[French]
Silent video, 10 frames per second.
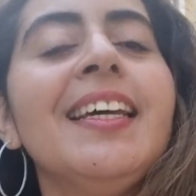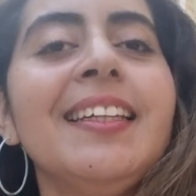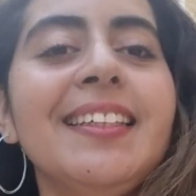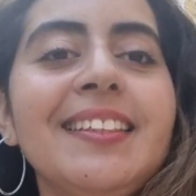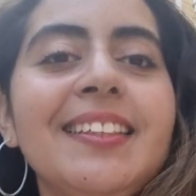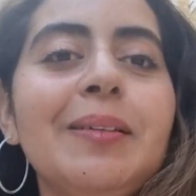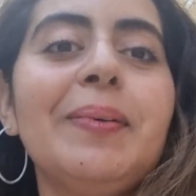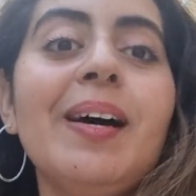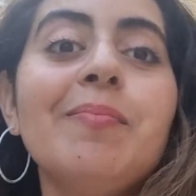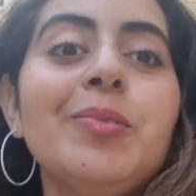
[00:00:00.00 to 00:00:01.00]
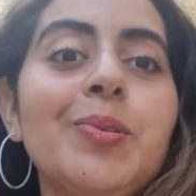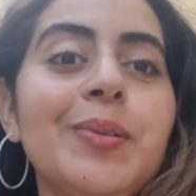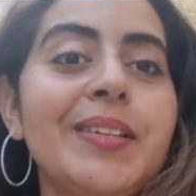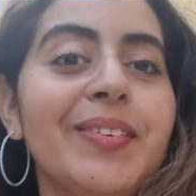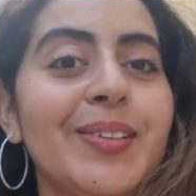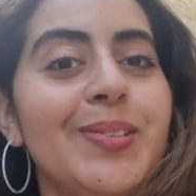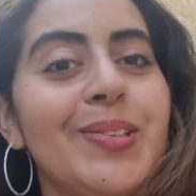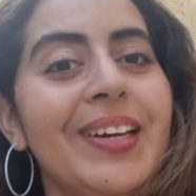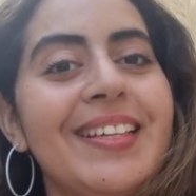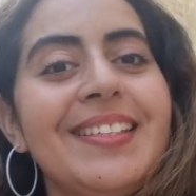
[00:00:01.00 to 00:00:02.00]
N'hésitez pas à me suivre
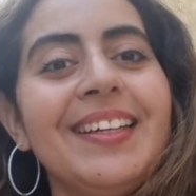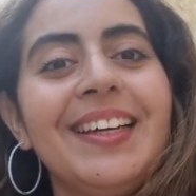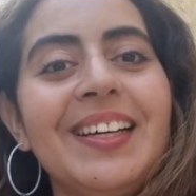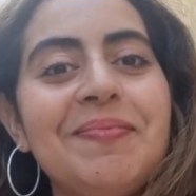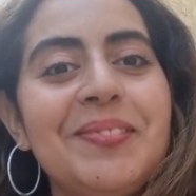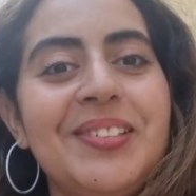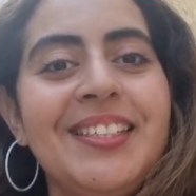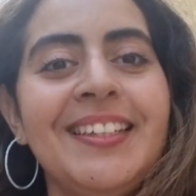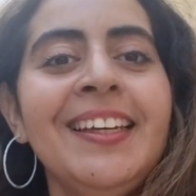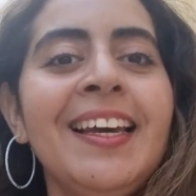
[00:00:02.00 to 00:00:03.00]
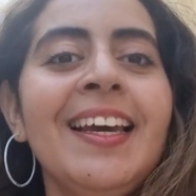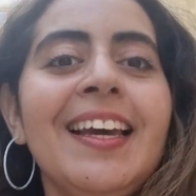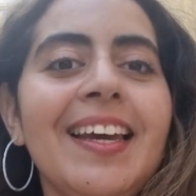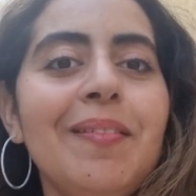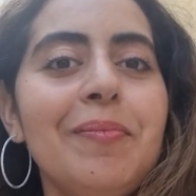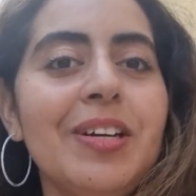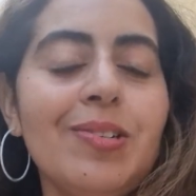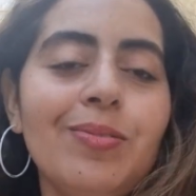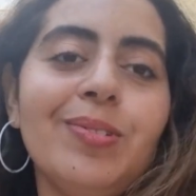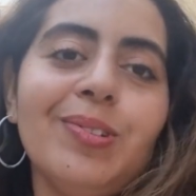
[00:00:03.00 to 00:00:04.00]
sur Instagram aussi. Et moi,
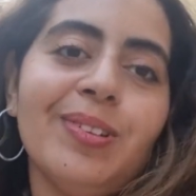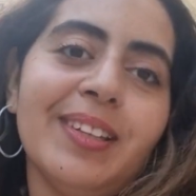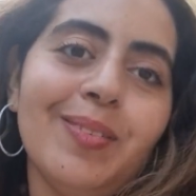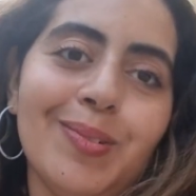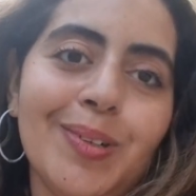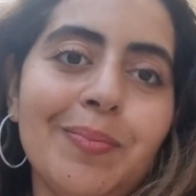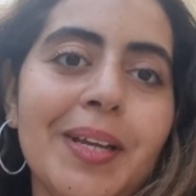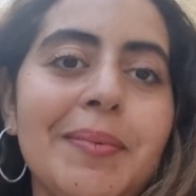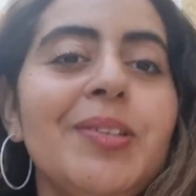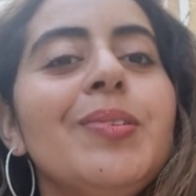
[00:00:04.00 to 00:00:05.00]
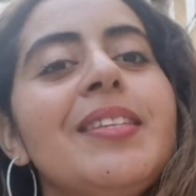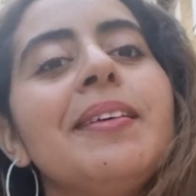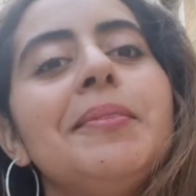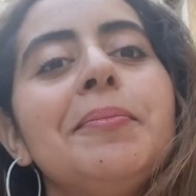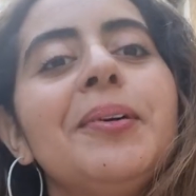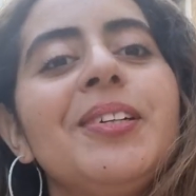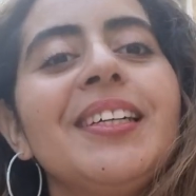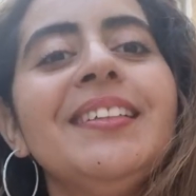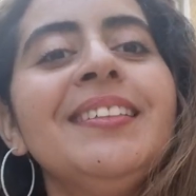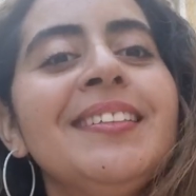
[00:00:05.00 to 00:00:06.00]
je vous donne rendez-vous comme d'habitude samedi
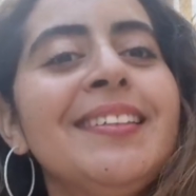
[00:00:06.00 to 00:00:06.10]
prochain.